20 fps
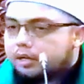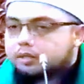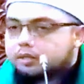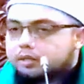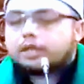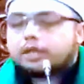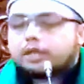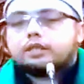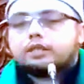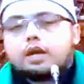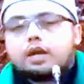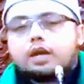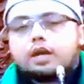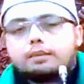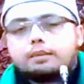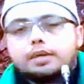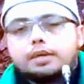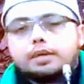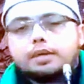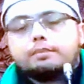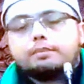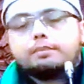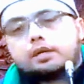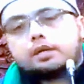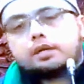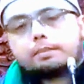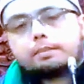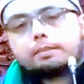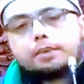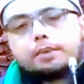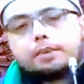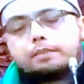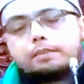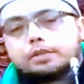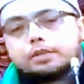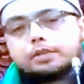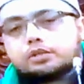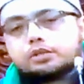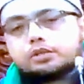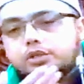Sayyidina Bilal bin
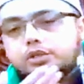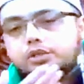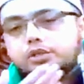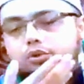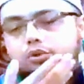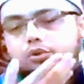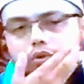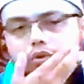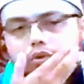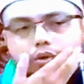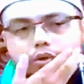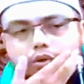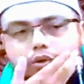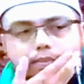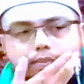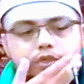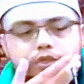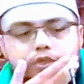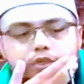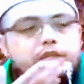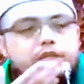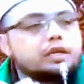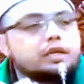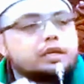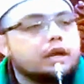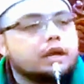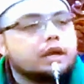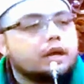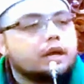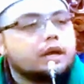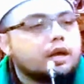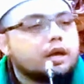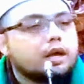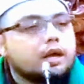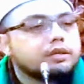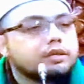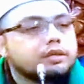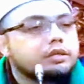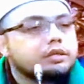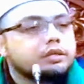Rabah mencium Sayyidina
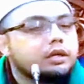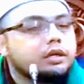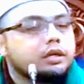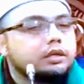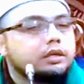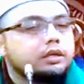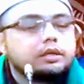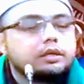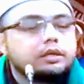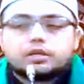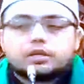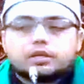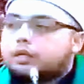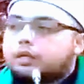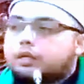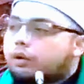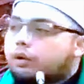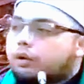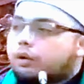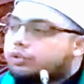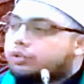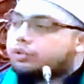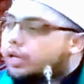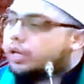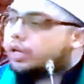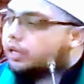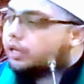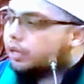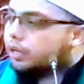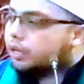Hasan dan Sayyidina Husin.